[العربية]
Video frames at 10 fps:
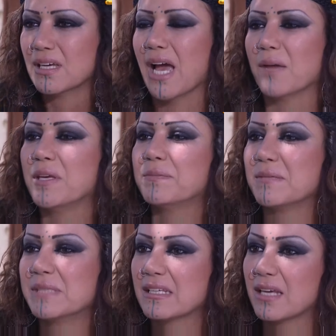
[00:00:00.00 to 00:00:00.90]
حبيبتي
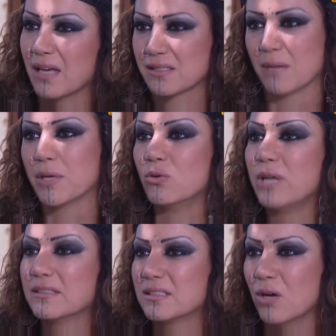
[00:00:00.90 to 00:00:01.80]
امسكي اعصابك
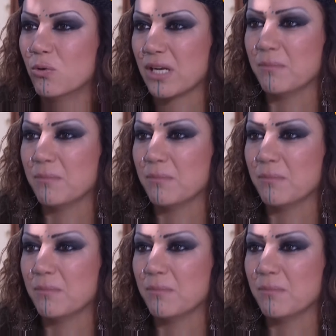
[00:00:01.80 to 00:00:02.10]
ولا تتهوري